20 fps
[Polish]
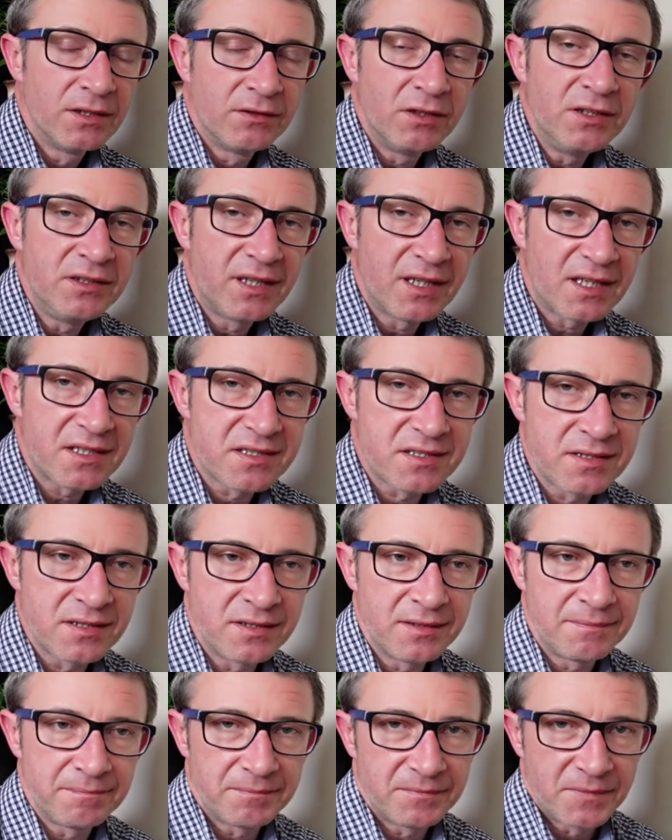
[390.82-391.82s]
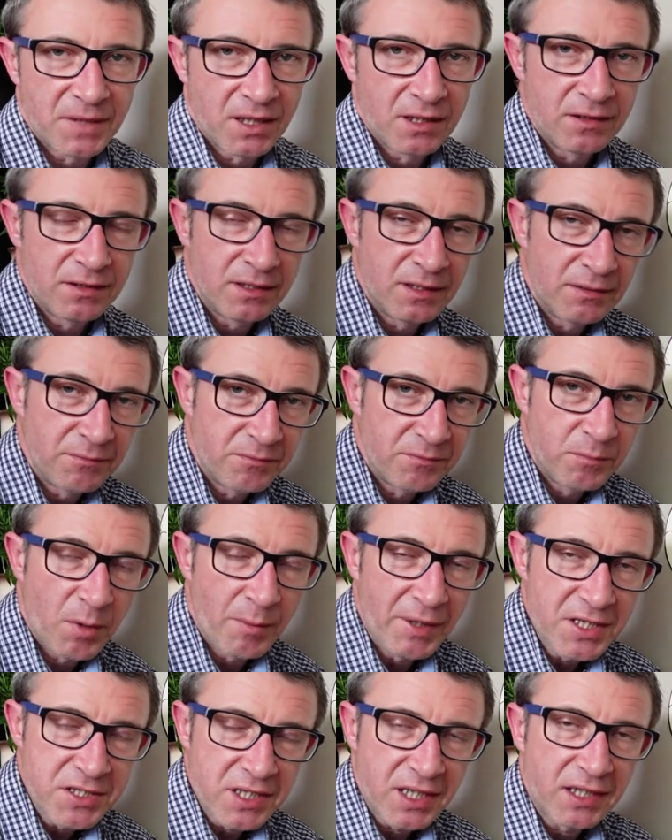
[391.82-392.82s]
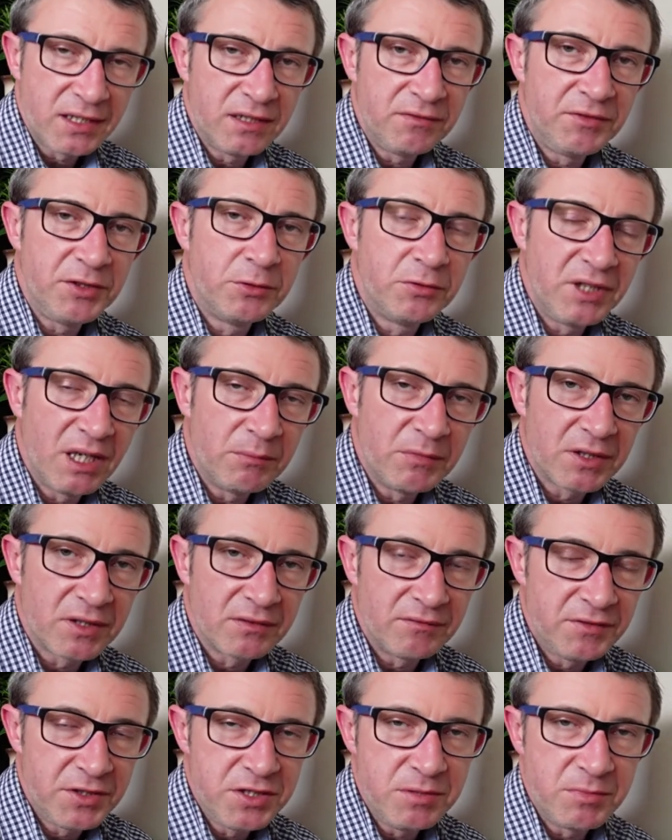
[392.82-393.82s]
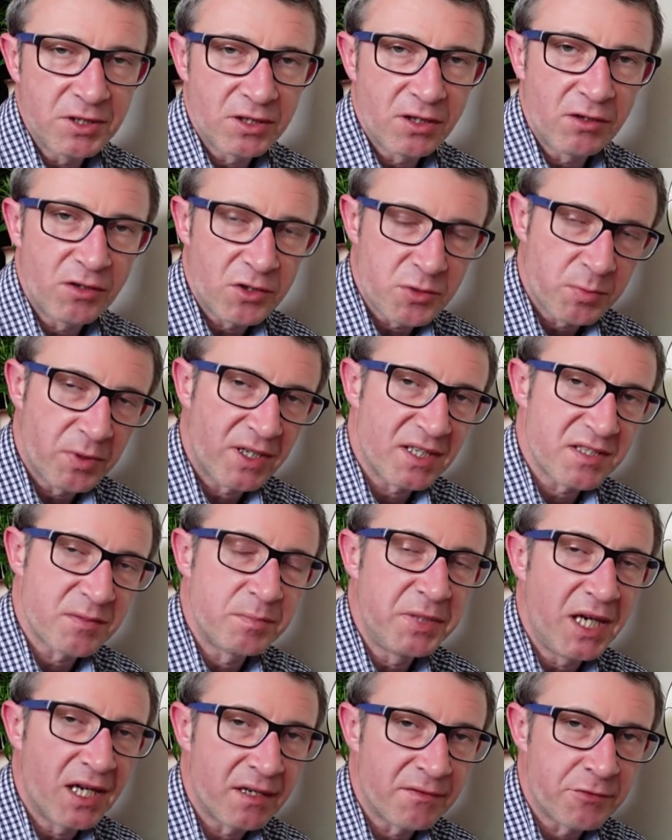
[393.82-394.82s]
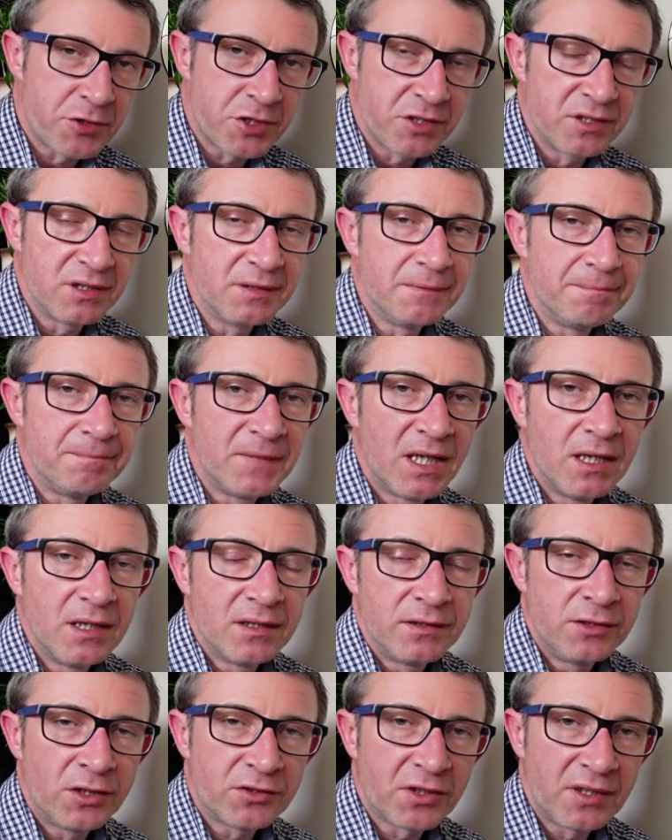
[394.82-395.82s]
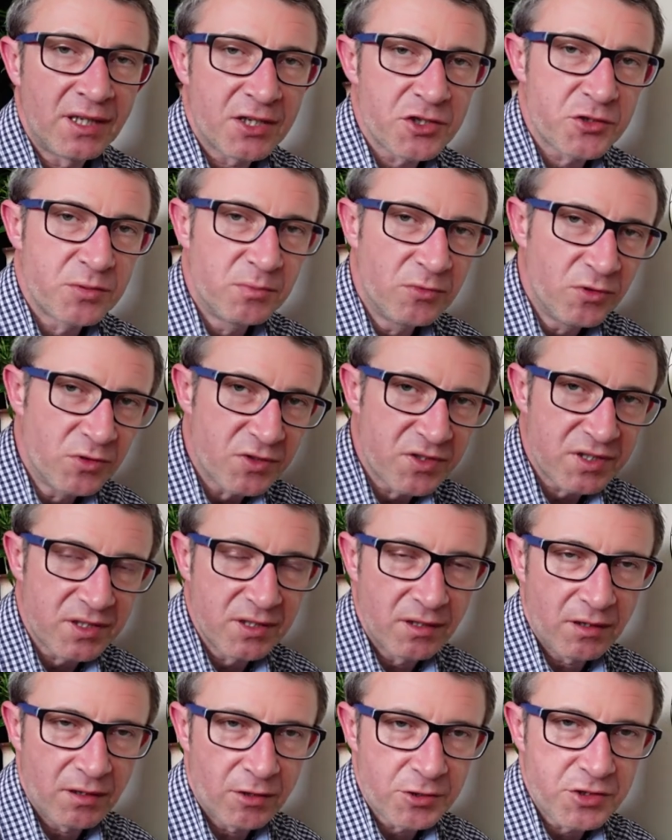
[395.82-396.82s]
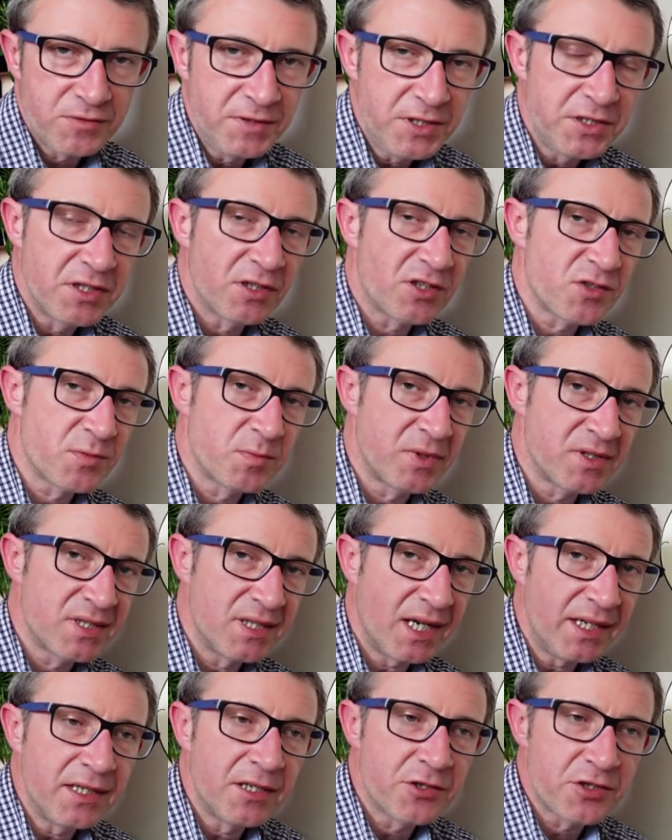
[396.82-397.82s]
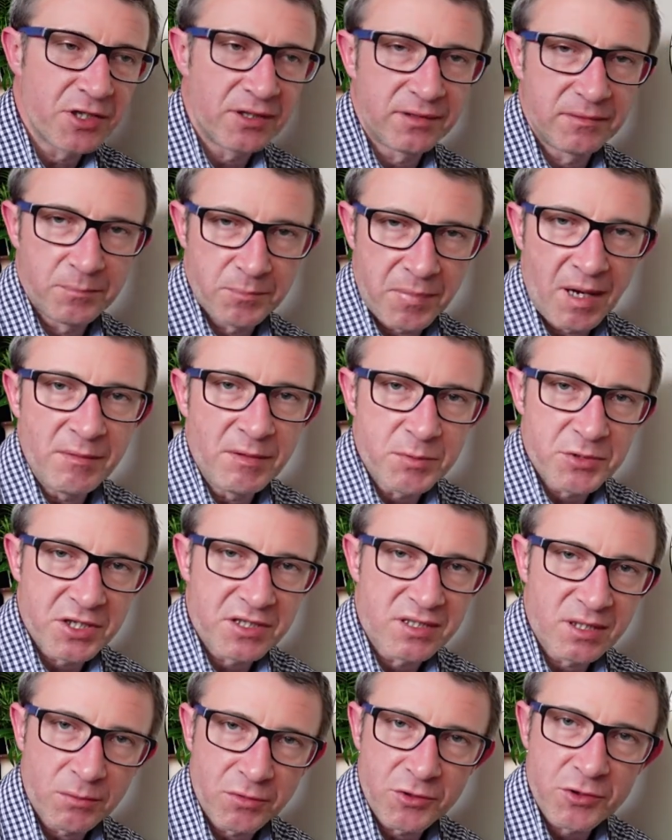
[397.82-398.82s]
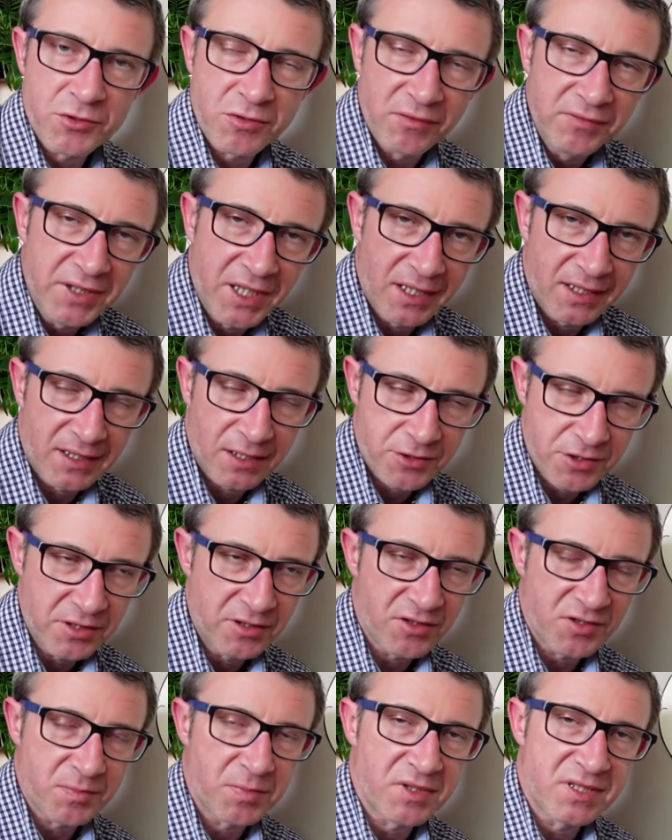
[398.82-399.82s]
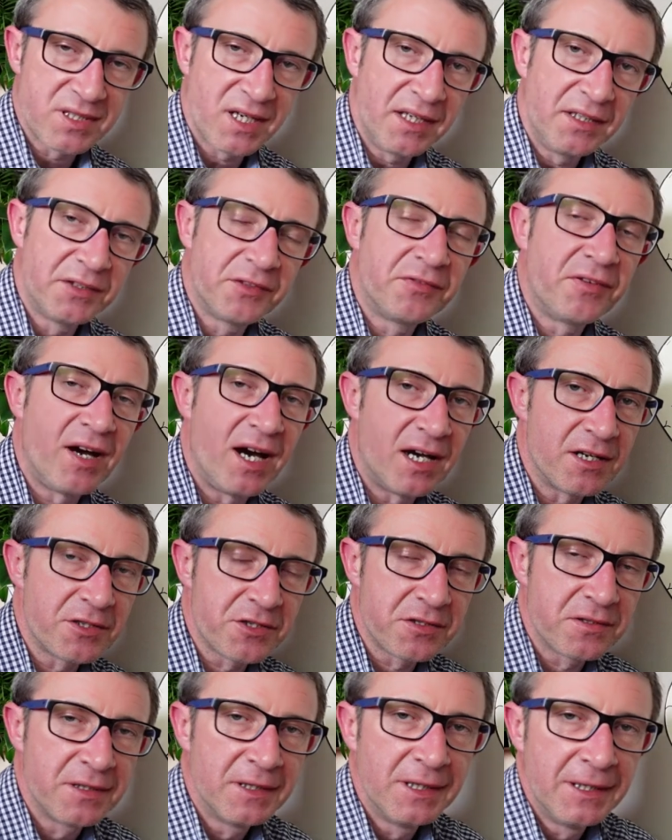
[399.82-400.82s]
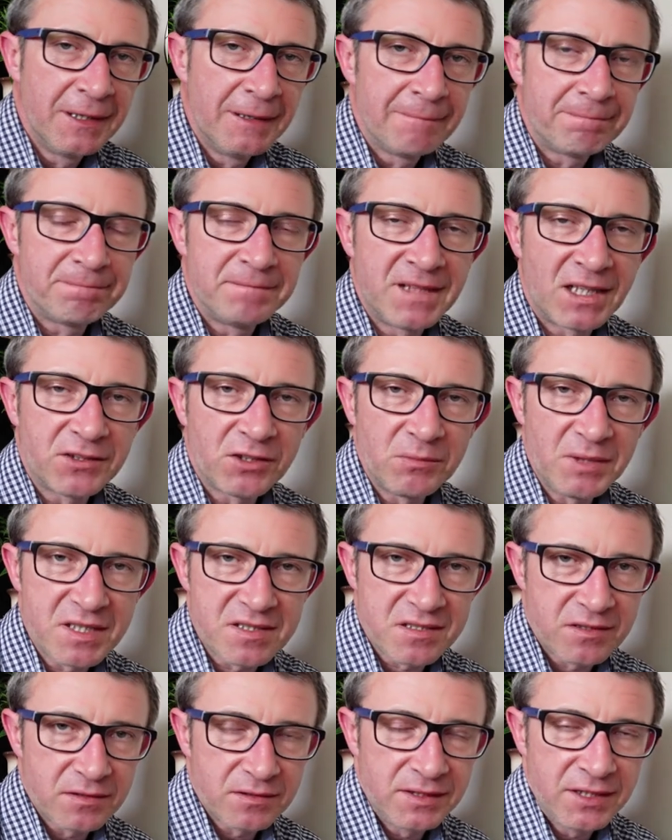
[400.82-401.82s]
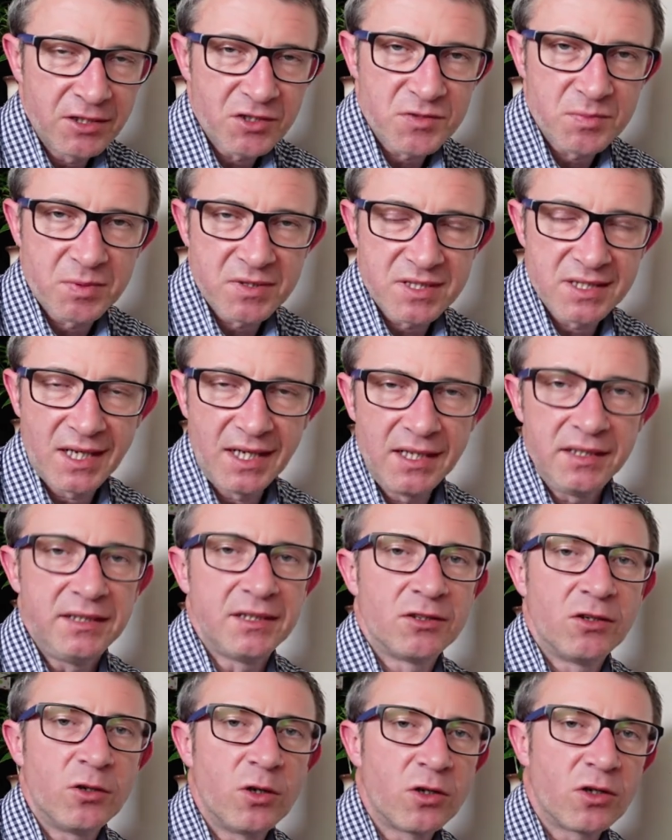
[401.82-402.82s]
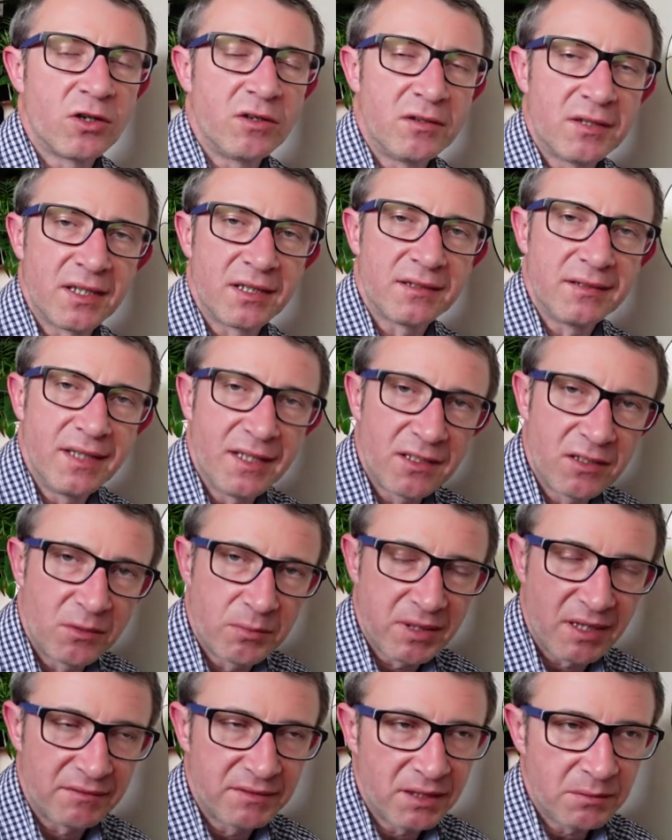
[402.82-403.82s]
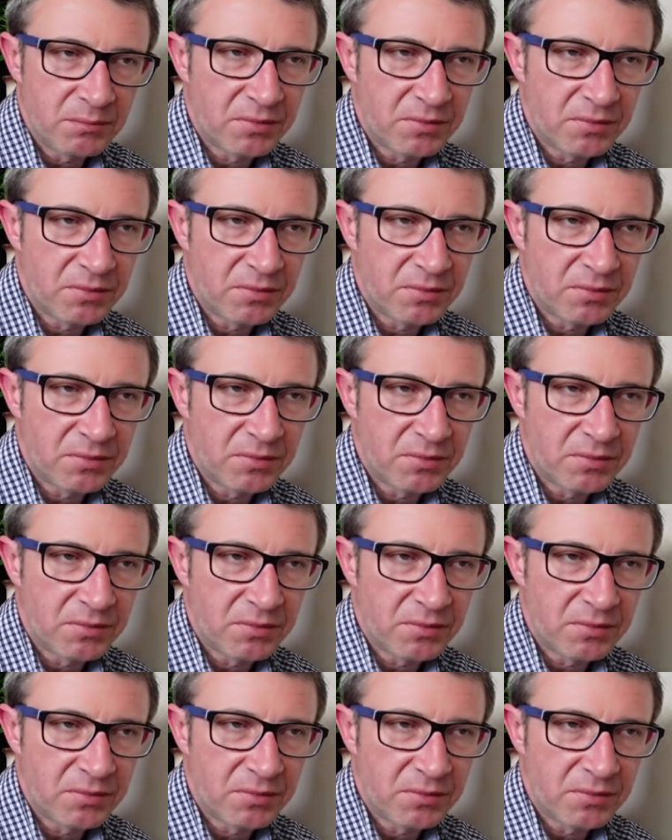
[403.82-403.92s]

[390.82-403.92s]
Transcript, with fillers: No i teraz e, w momencie, kiedy widujemy, widzimy kogoś po raz pierwszy, no to nasz mózg oczywiście rozpoznaje, że mamy przed sobą człowieka, czyli rozpoznaje twarz, natomiast nie rozpoznaje nikogo konkretnego, prawda?